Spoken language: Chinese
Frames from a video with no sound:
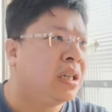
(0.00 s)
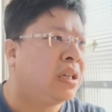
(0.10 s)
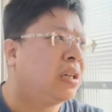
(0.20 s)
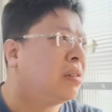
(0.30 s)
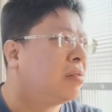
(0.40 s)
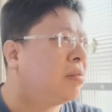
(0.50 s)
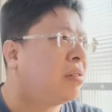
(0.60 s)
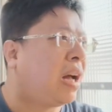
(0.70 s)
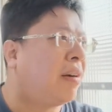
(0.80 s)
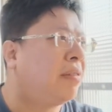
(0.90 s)

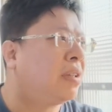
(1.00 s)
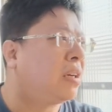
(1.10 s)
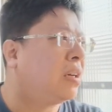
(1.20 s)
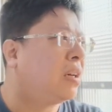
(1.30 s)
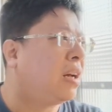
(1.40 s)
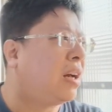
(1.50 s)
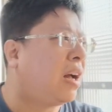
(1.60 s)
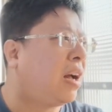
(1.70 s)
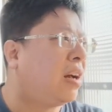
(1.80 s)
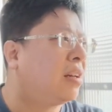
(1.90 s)
呃，阿那个
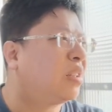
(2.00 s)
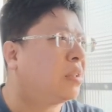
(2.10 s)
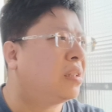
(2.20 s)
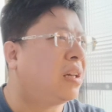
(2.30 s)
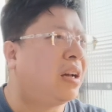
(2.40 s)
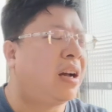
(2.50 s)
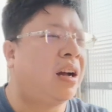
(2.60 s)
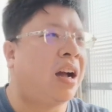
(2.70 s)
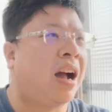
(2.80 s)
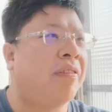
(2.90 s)

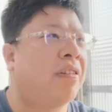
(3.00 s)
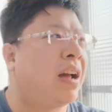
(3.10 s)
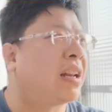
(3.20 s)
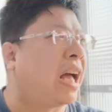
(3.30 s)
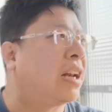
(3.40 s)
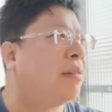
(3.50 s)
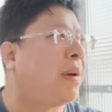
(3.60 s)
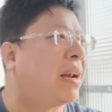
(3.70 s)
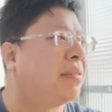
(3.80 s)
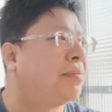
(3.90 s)
阿富汗塔利
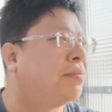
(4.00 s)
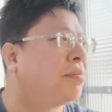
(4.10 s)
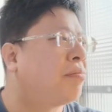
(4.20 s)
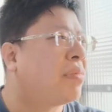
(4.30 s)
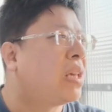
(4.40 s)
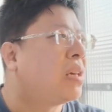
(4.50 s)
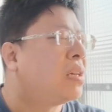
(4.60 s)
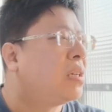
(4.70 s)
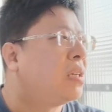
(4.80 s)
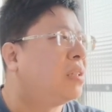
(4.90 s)
班。
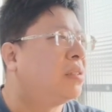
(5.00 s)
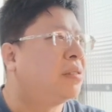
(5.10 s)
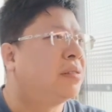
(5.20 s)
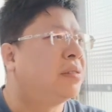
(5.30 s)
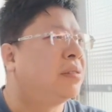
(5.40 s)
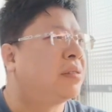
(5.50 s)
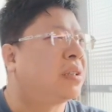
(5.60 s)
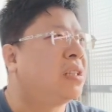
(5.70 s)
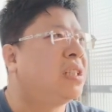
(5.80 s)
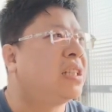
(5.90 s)
呃，
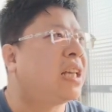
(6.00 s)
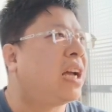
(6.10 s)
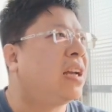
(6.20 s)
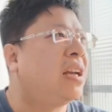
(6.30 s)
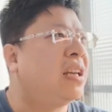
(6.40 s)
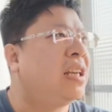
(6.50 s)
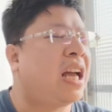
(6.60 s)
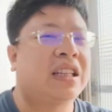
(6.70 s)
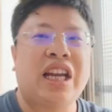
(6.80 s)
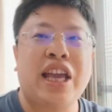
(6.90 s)
跟现在一
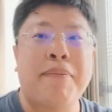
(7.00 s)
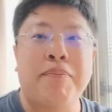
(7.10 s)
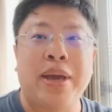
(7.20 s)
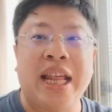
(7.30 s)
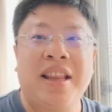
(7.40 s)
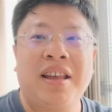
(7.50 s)
样在练兵，